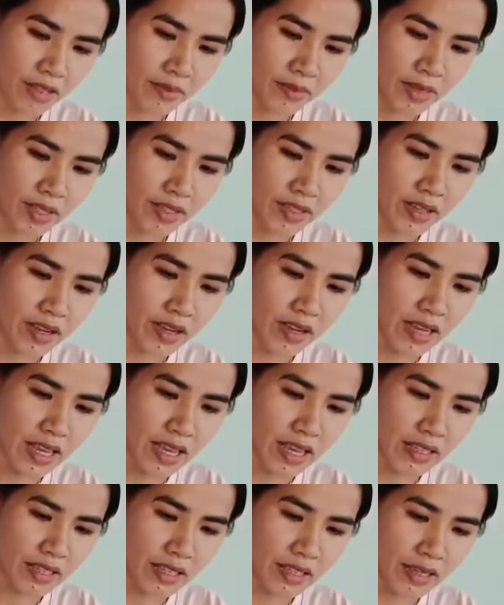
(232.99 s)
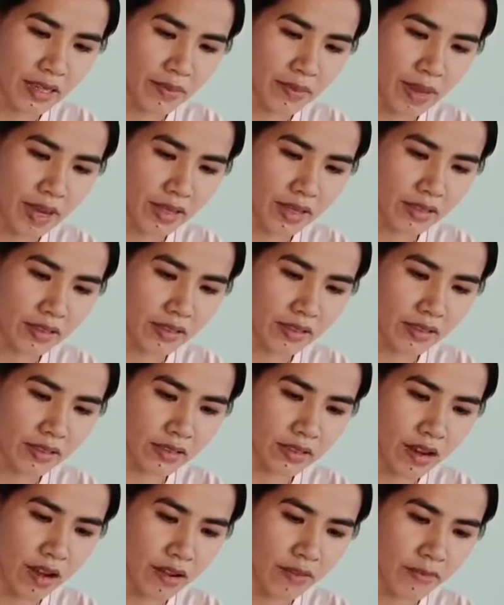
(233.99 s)
nhưng mà nhớ là khi các bạn
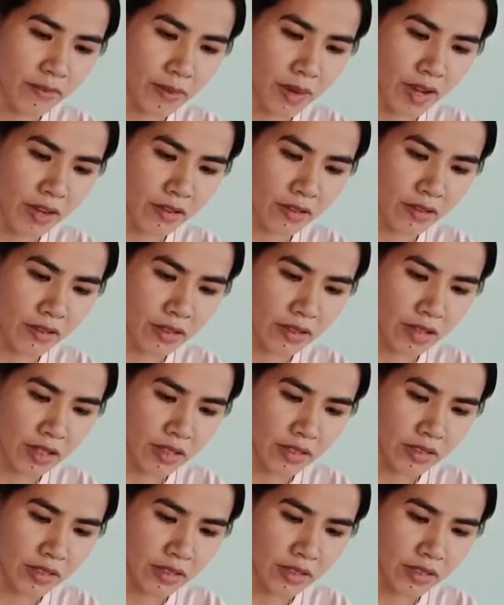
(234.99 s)
rót màu